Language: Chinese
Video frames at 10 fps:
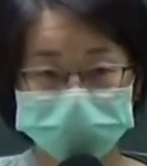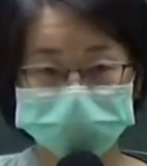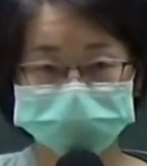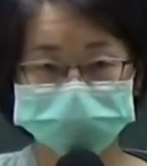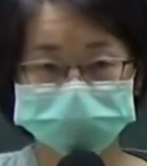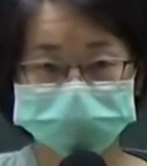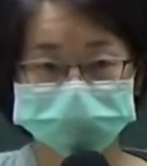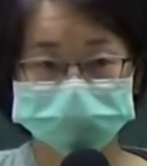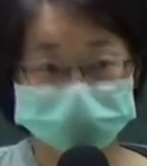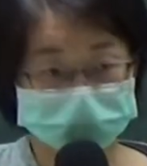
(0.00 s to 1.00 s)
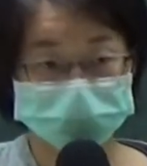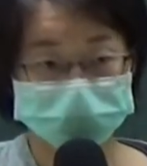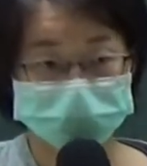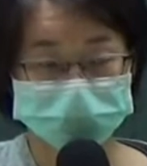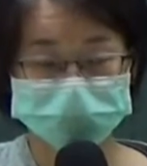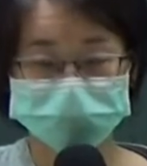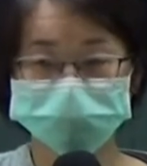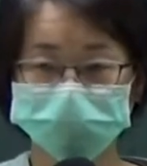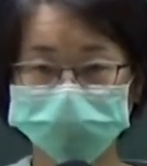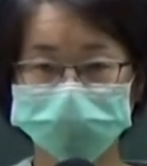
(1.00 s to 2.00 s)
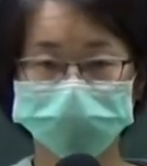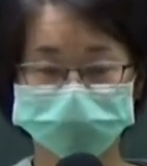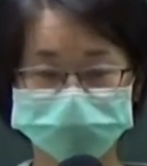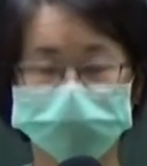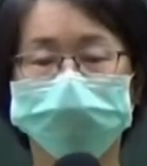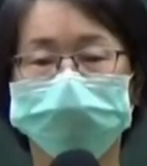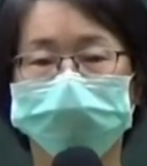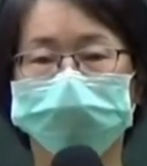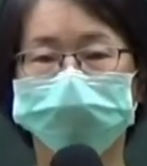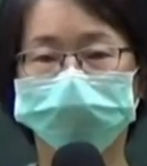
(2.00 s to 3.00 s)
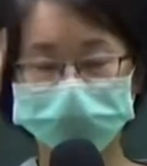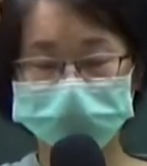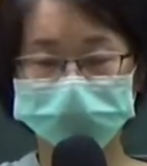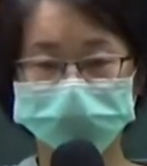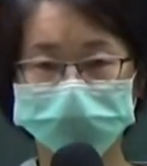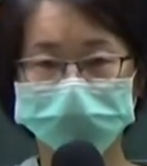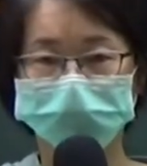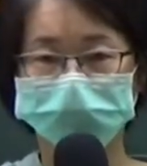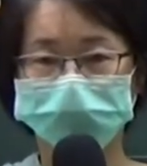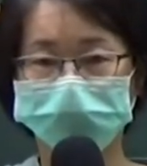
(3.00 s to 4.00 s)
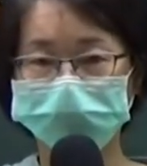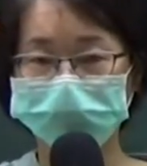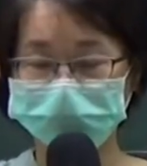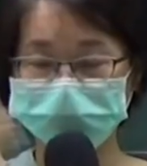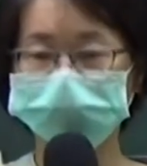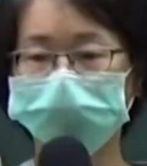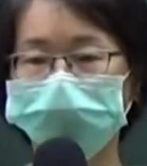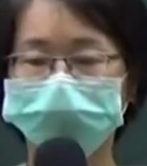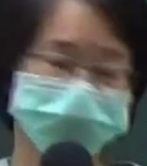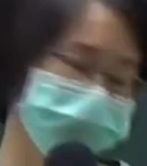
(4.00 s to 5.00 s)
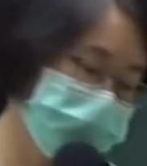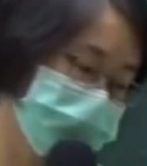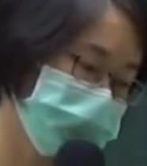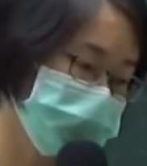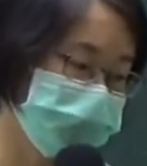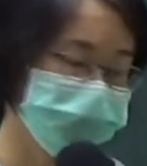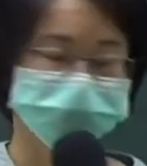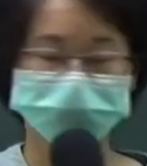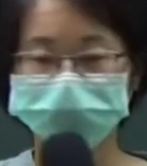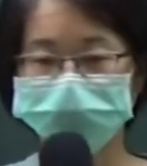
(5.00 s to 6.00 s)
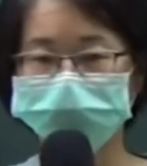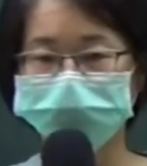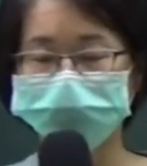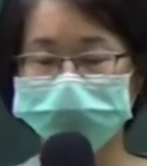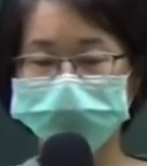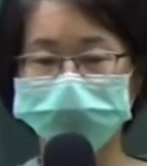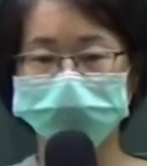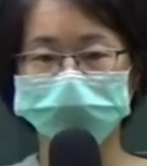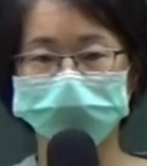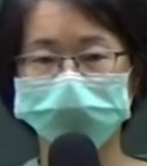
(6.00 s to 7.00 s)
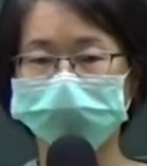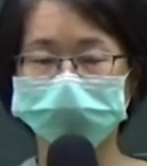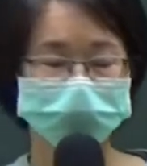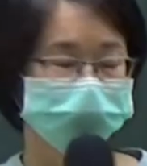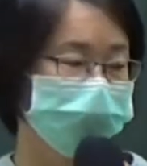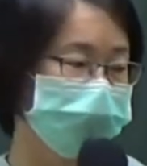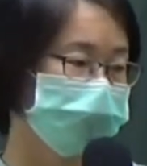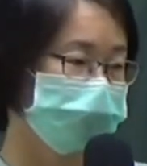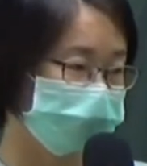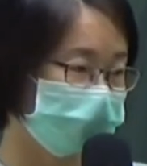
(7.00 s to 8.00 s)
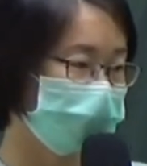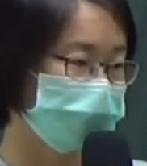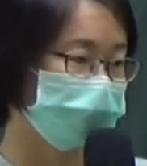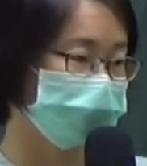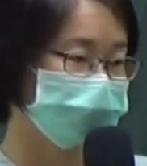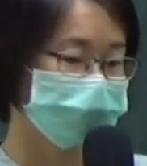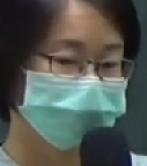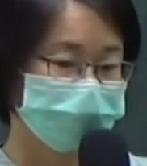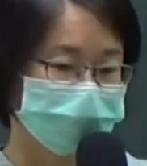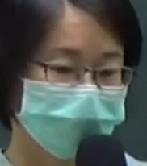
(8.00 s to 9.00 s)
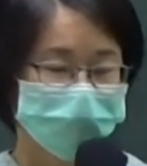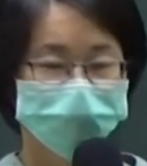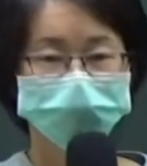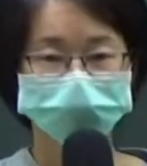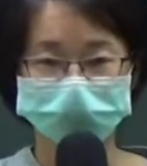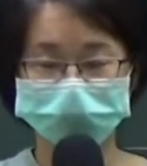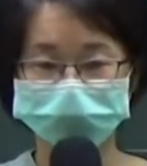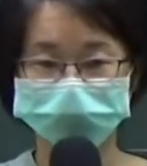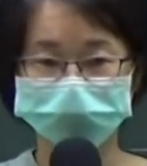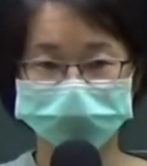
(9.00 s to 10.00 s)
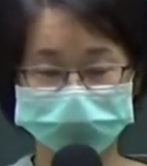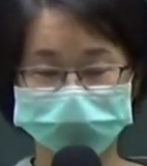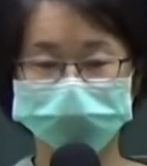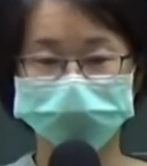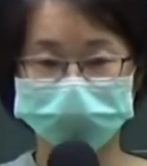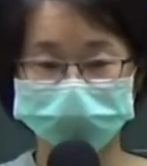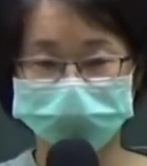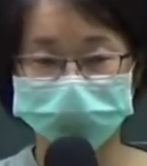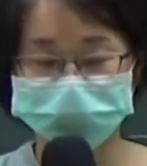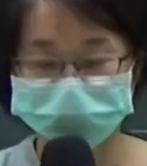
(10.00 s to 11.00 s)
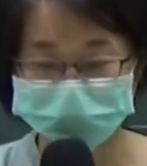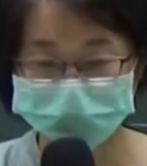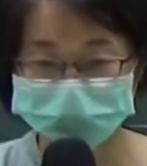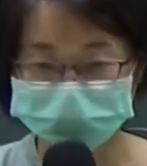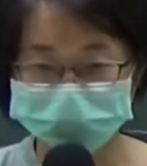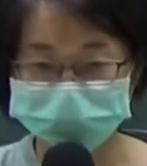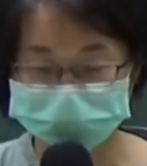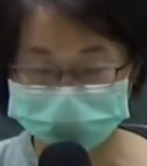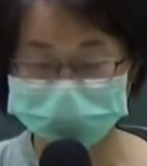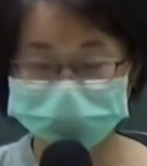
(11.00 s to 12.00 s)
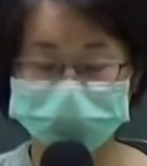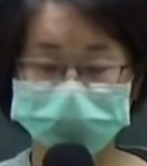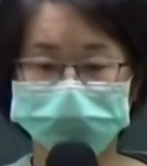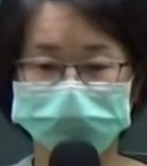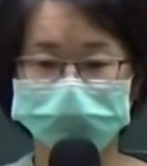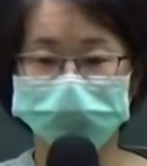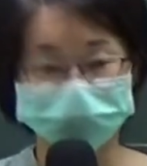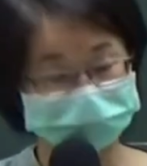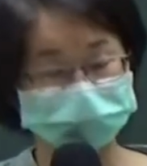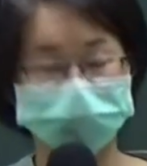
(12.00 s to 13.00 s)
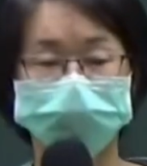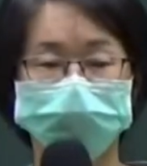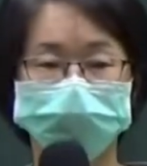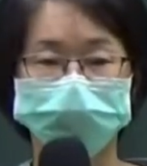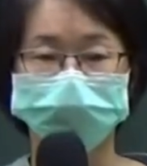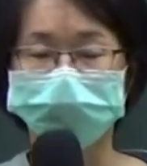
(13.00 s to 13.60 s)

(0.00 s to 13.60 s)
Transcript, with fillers: 好，开始可以了吗？哈，如果还没好就停笔监听，然后还没写好笔记，下课再借一下隔壁同学。所以要跟隔壁同学打好关系哈。如果你常常迟到，记得下个礼拜要带一杯饮料给隔壁，好，他讲义才会借你